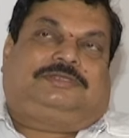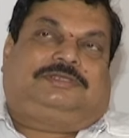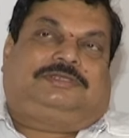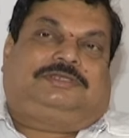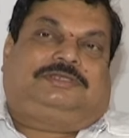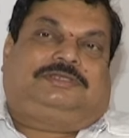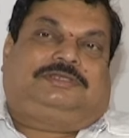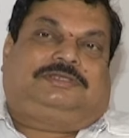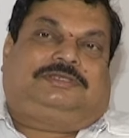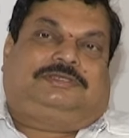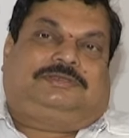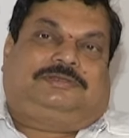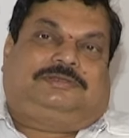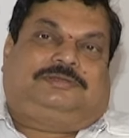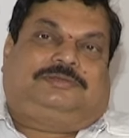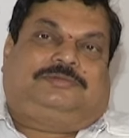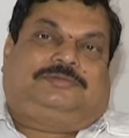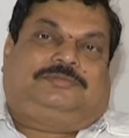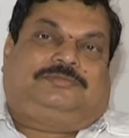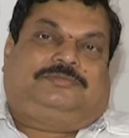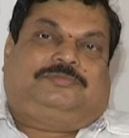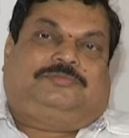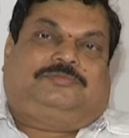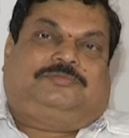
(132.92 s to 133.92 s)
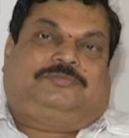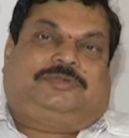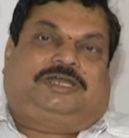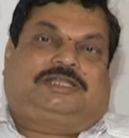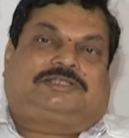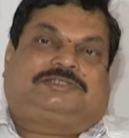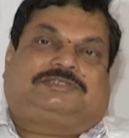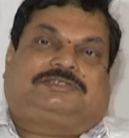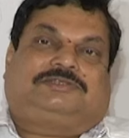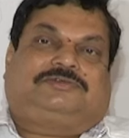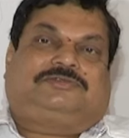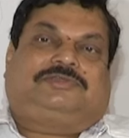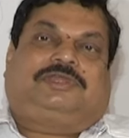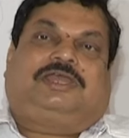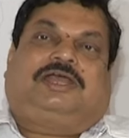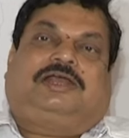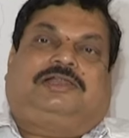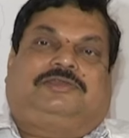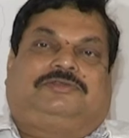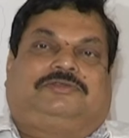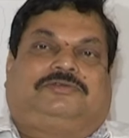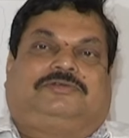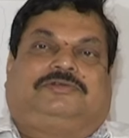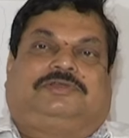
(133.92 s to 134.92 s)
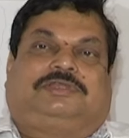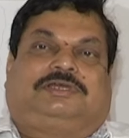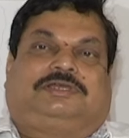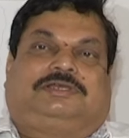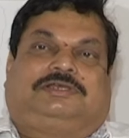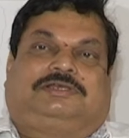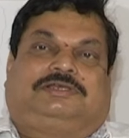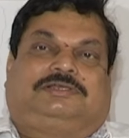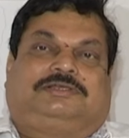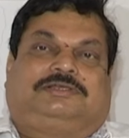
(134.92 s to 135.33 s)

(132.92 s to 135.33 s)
ఈ మార్చిలోనే ఆడియో కూడా